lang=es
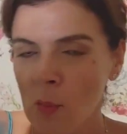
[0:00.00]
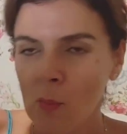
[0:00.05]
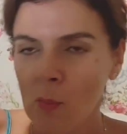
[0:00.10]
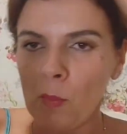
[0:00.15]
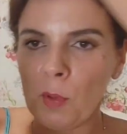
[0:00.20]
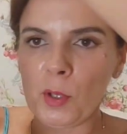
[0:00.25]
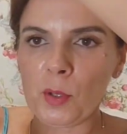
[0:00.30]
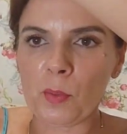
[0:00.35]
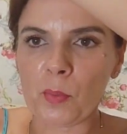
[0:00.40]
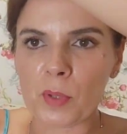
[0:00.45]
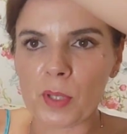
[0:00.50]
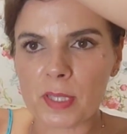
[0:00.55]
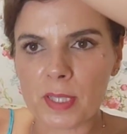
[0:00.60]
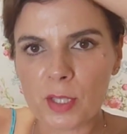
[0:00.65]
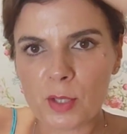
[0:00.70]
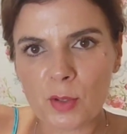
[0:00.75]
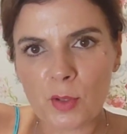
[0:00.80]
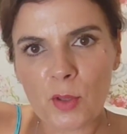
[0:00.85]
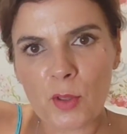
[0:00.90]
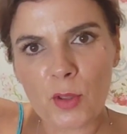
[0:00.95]
Bueno, pues
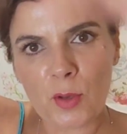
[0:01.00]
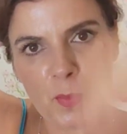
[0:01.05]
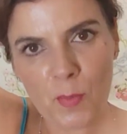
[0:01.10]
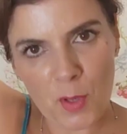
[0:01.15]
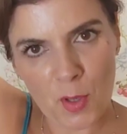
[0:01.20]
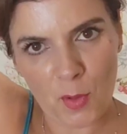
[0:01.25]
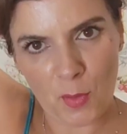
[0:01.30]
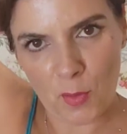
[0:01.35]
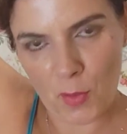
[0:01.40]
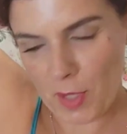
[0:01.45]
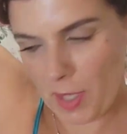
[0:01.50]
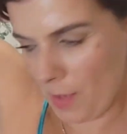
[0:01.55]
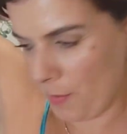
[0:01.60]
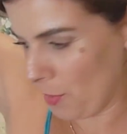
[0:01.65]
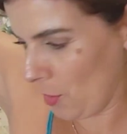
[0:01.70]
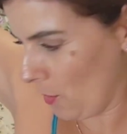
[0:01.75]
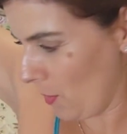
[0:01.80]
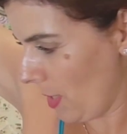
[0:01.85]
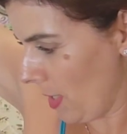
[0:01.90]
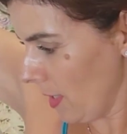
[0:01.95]
estos dos me los voy a
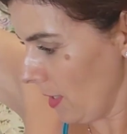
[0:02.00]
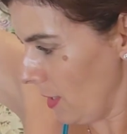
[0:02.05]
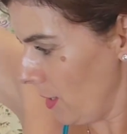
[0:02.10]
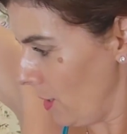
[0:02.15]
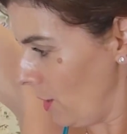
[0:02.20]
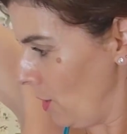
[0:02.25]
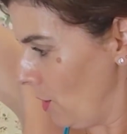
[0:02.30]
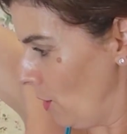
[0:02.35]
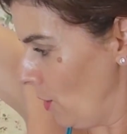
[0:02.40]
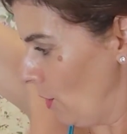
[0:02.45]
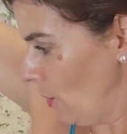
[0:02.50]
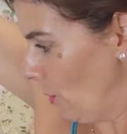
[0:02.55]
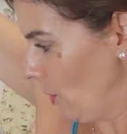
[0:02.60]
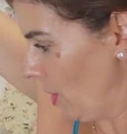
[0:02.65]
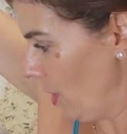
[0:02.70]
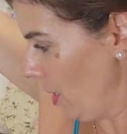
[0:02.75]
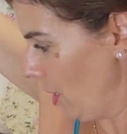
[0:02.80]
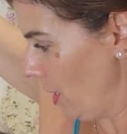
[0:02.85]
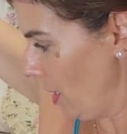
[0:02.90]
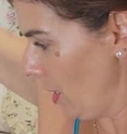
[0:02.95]
probar y os lo
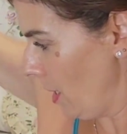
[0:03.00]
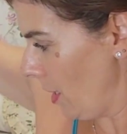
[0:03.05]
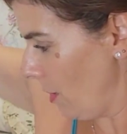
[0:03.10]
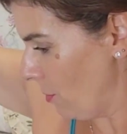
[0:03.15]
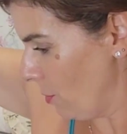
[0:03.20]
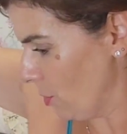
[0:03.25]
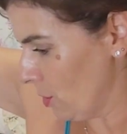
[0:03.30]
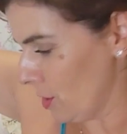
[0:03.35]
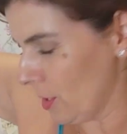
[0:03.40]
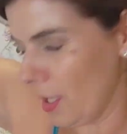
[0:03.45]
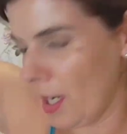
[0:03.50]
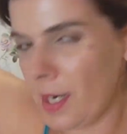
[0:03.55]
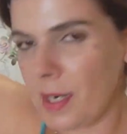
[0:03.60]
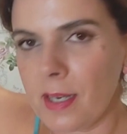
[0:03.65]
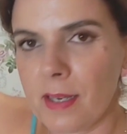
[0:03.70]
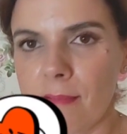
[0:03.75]
voy a mostrar,